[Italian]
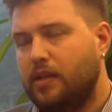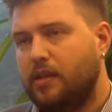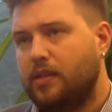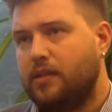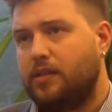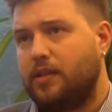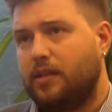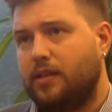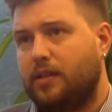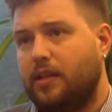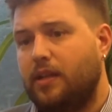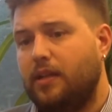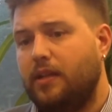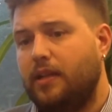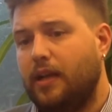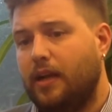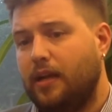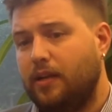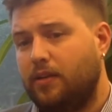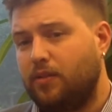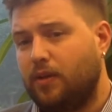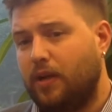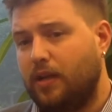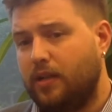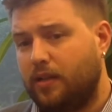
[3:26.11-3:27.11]
ci ha
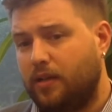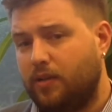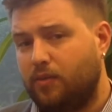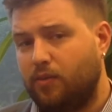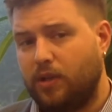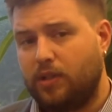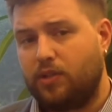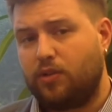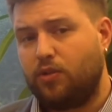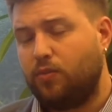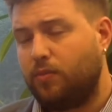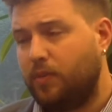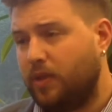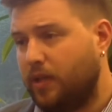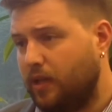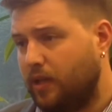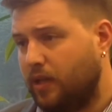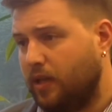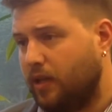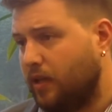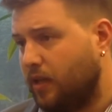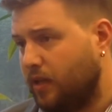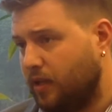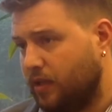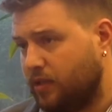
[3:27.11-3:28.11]
tagliato altri
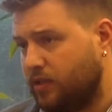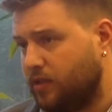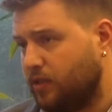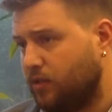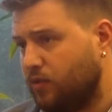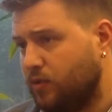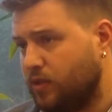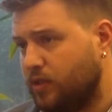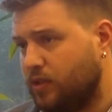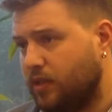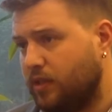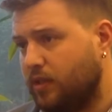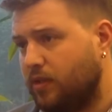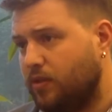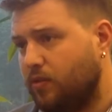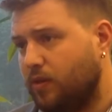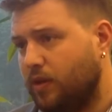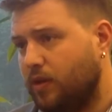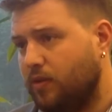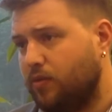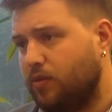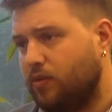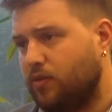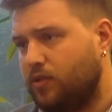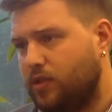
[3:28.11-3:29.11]
4.500
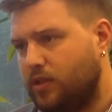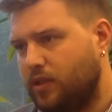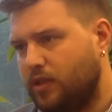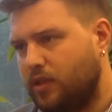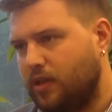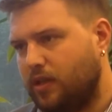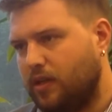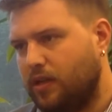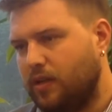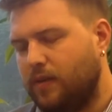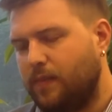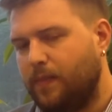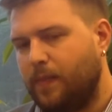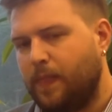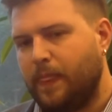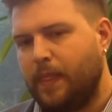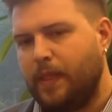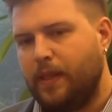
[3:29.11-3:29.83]
euro circa.